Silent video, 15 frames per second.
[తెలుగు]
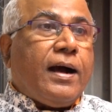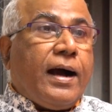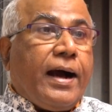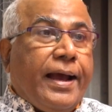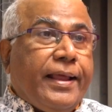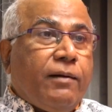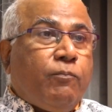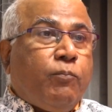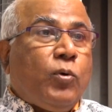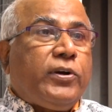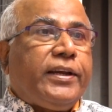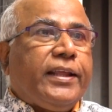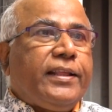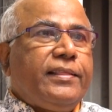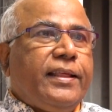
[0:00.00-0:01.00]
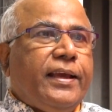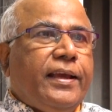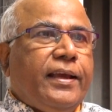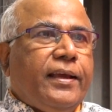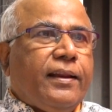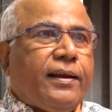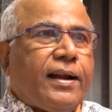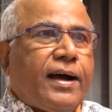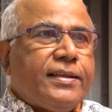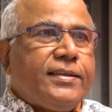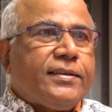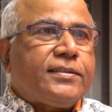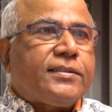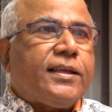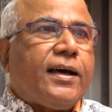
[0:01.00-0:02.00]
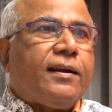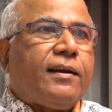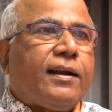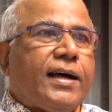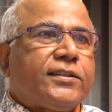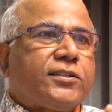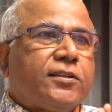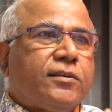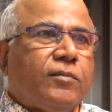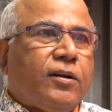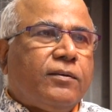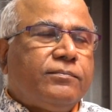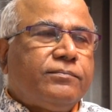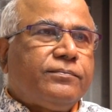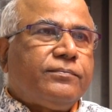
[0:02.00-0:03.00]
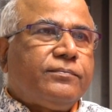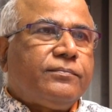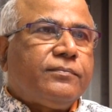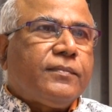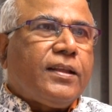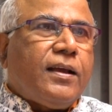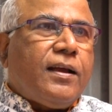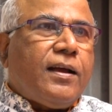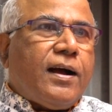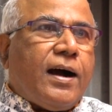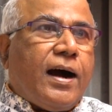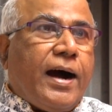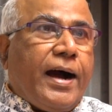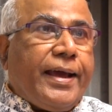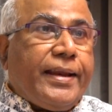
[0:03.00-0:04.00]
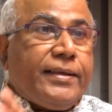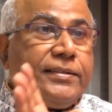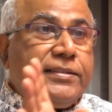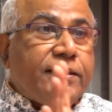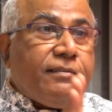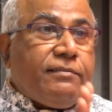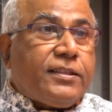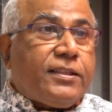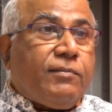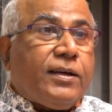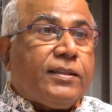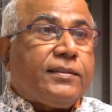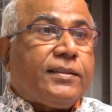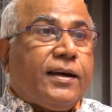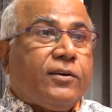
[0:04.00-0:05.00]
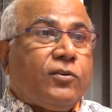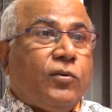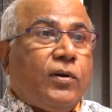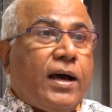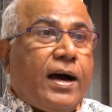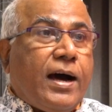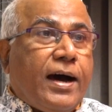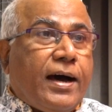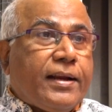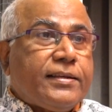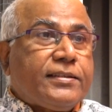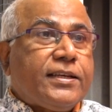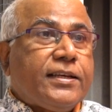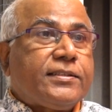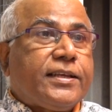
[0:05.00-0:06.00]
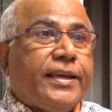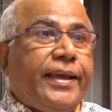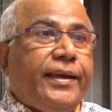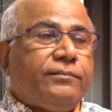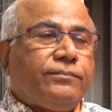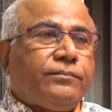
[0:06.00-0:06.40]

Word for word: ఆయన పుట్టింది రాజస్థాన్ రాష్ట్రంలో ఆయన జీవితమంతా కూడా ఆర్ఎస్ఎస్కి